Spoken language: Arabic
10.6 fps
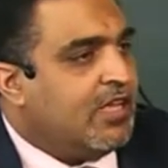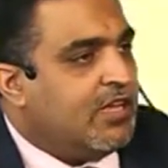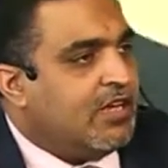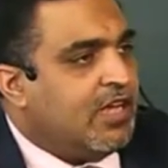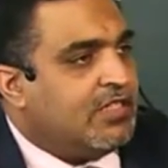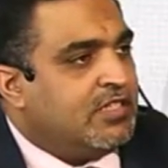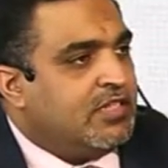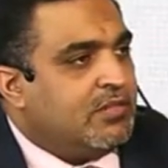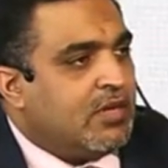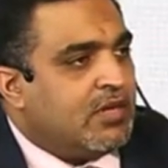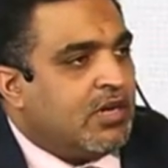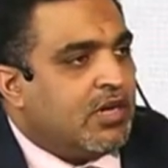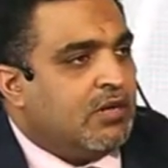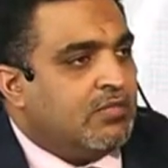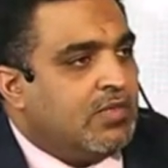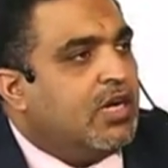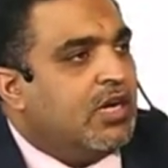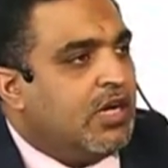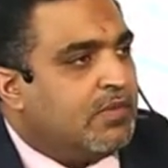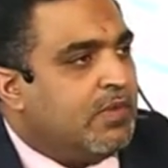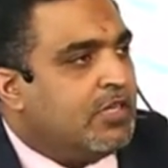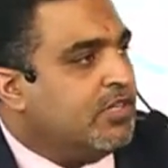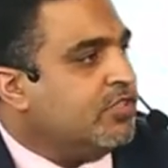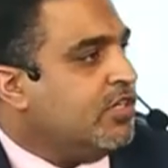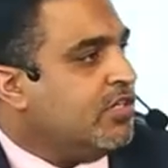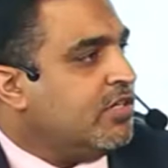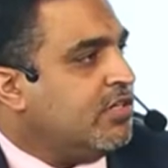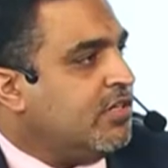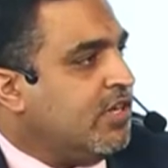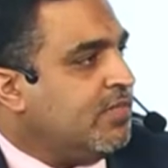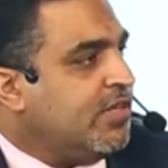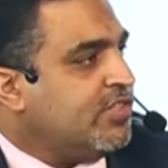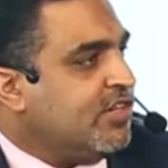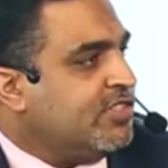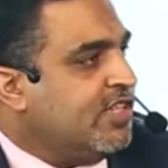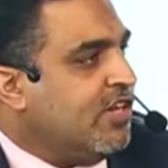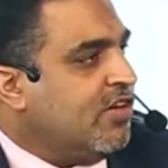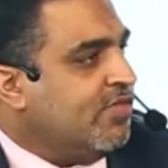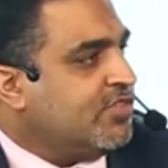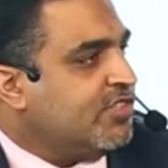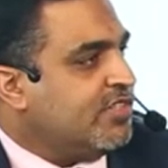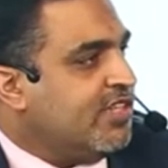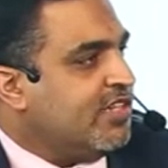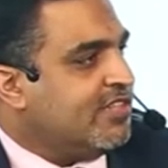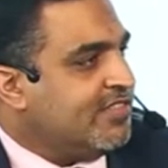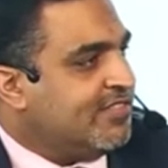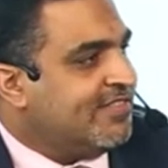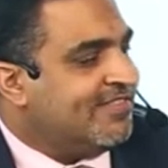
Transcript: لا دي المره رقم 14 14 سنه او 15 سنه ما شاء الله